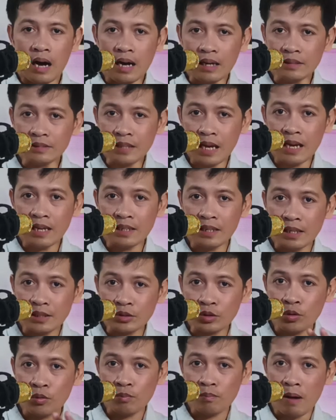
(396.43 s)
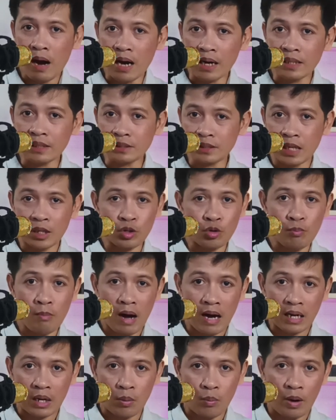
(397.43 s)
Ang dahilan kung bakit ka
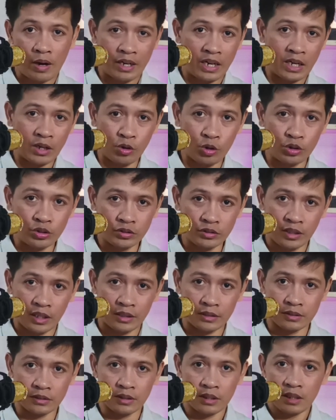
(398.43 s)
gumagawa ng content.